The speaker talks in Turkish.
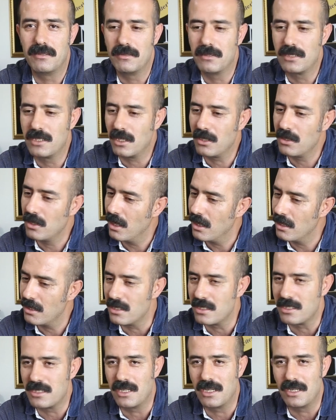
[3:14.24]
işte
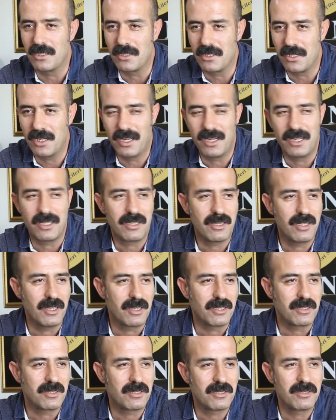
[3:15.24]
hadislerdir,
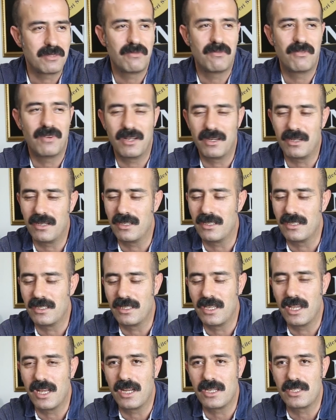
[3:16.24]
ayetlerdir. Farklı
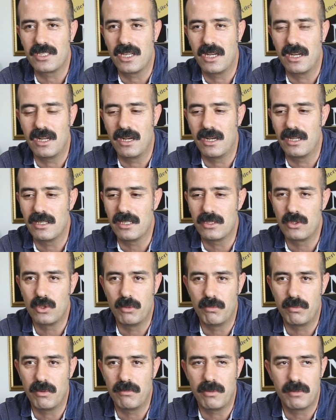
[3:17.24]
gerekçelerle de
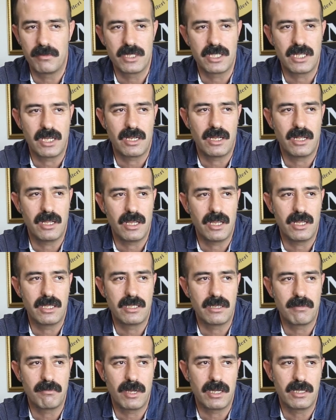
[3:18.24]
topluma bir şekilde
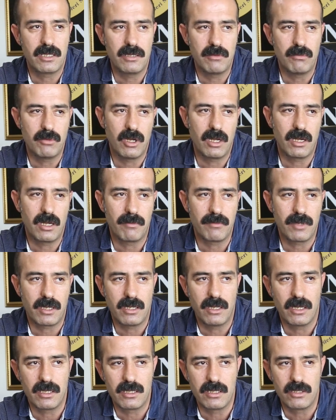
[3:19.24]
yedirmektir. Bu
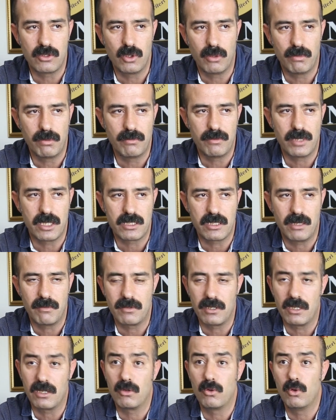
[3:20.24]
anlamda kadını toplum
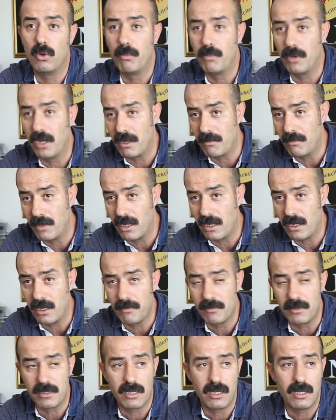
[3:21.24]
yaşamından koparma
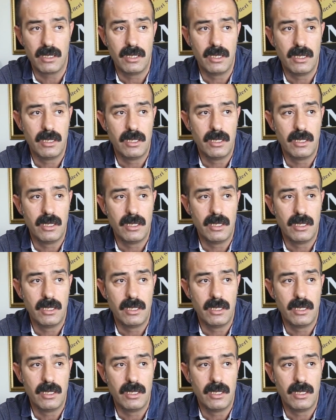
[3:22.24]
anlamında,